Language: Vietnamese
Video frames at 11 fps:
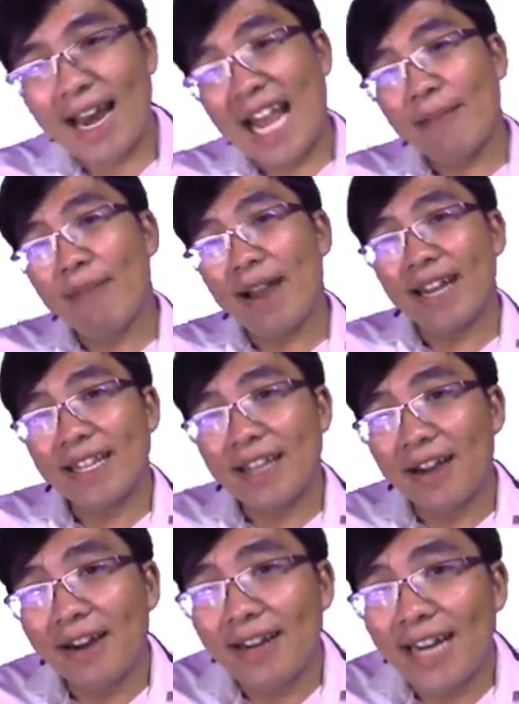là các bạn nên
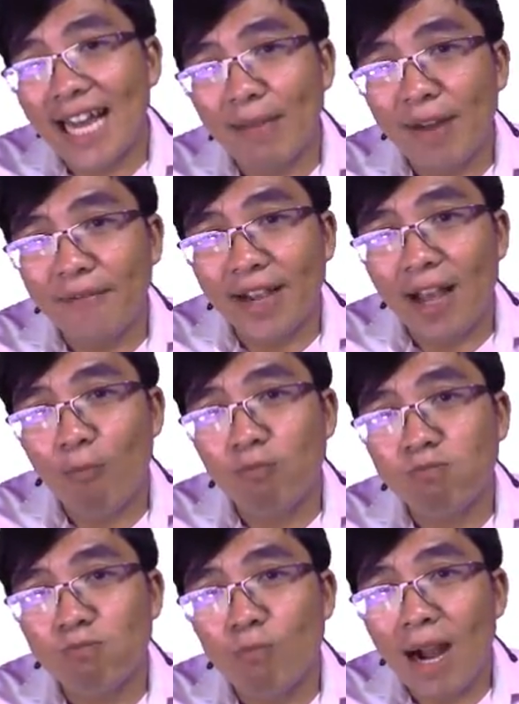nhớ là các bạn phải học
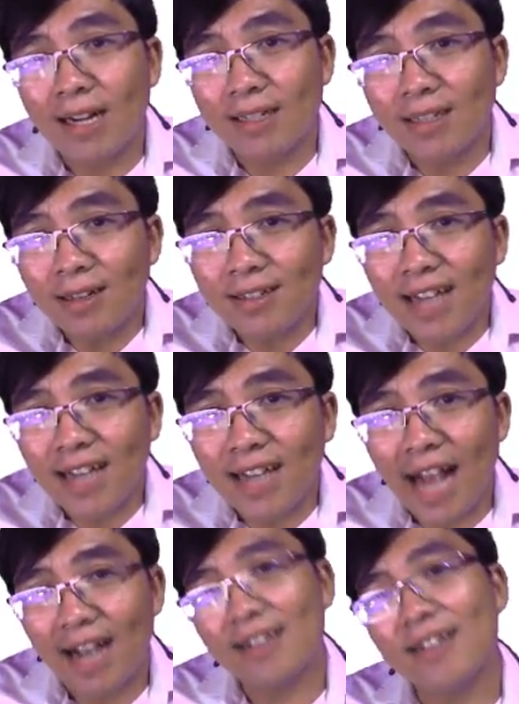bằng tất
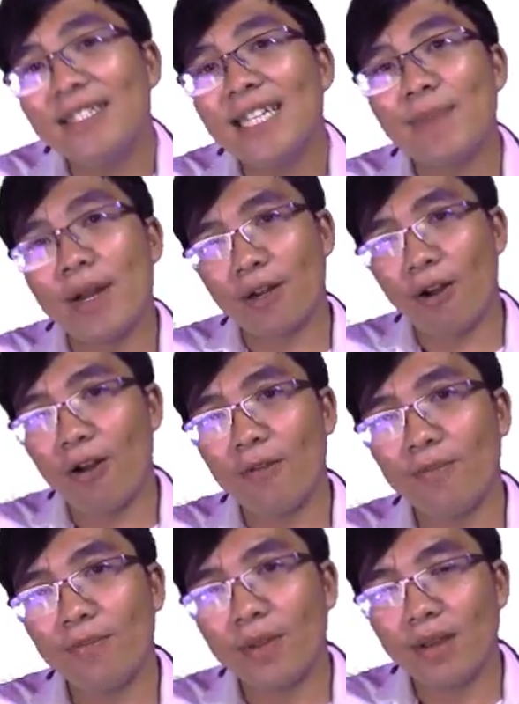cả những gì bạn có.
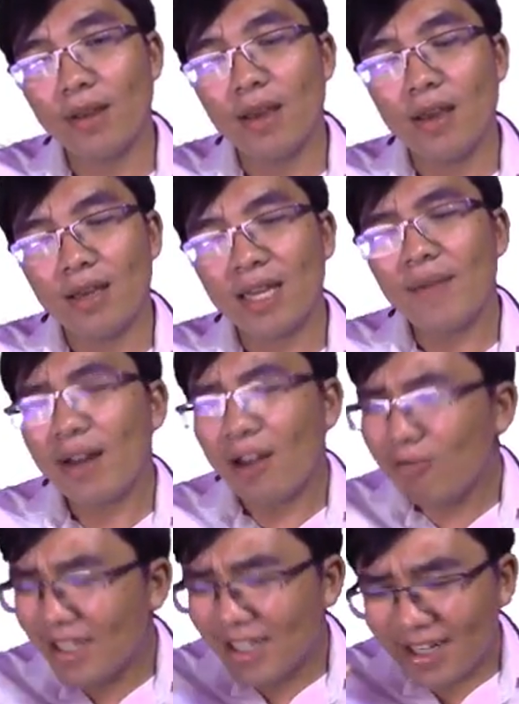Các bạn
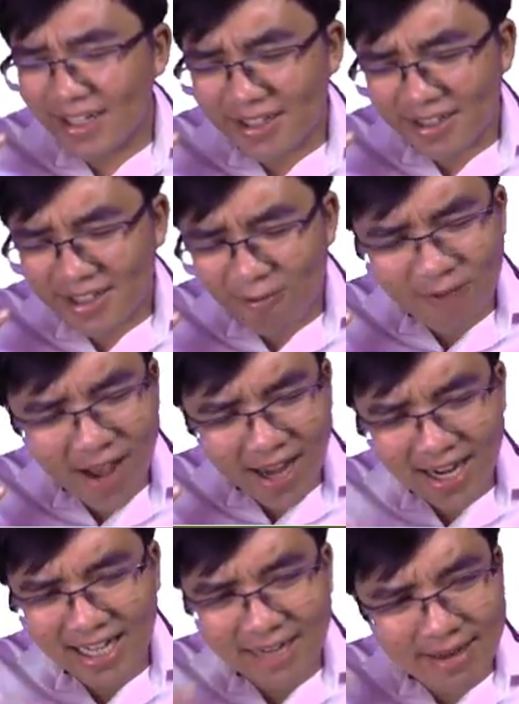không chỉ cần, không phải
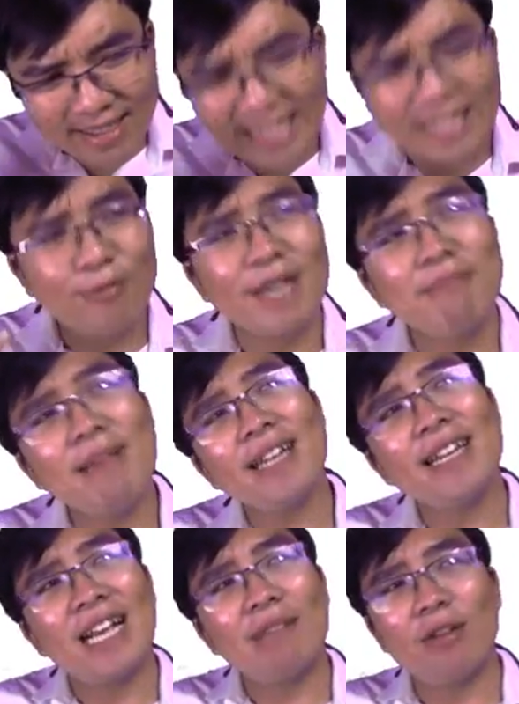là các bạn chỉ dùng cái
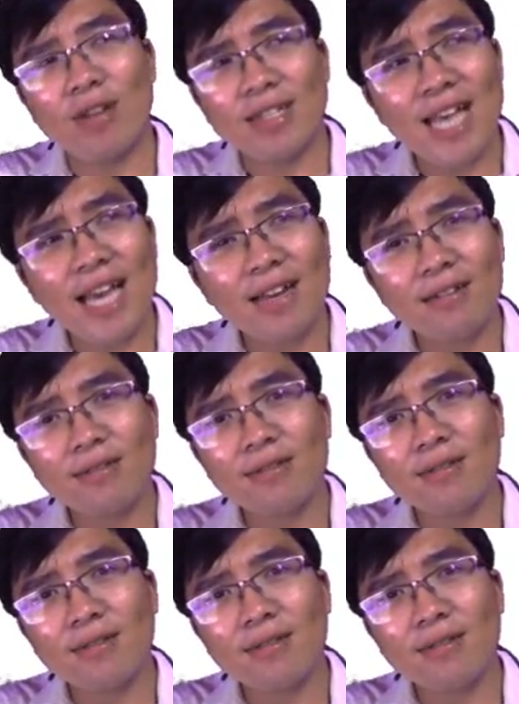mắt để các bạn quan sát,